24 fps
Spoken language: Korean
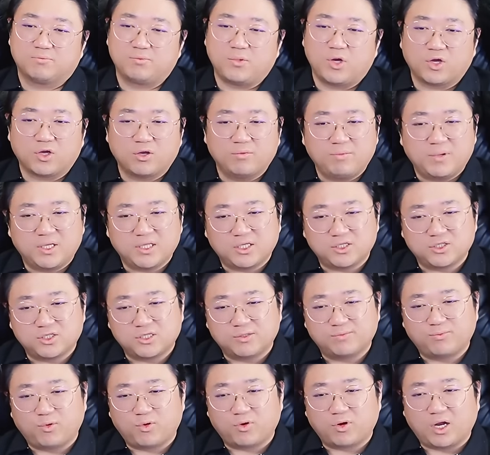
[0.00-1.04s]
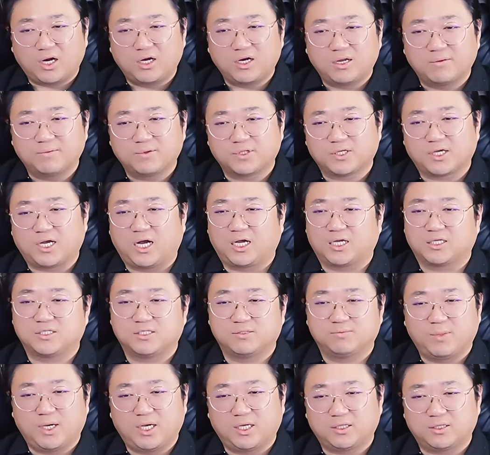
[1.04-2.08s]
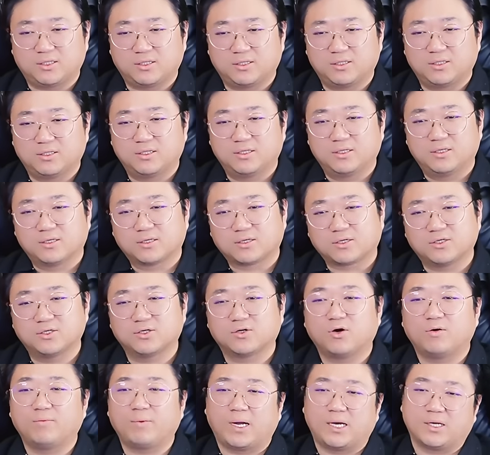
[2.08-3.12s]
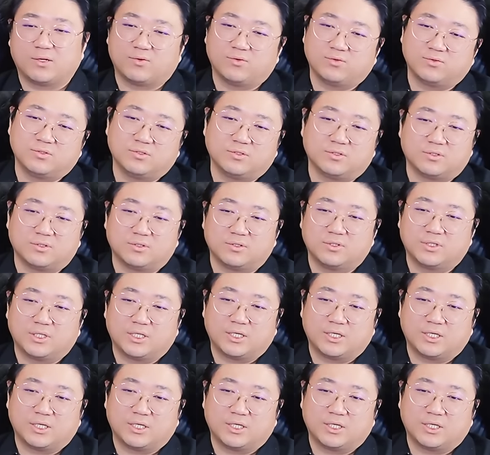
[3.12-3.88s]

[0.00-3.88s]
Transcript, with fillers: 명연 만 아저씨 보러 가려면 가겠지만 그거 말고는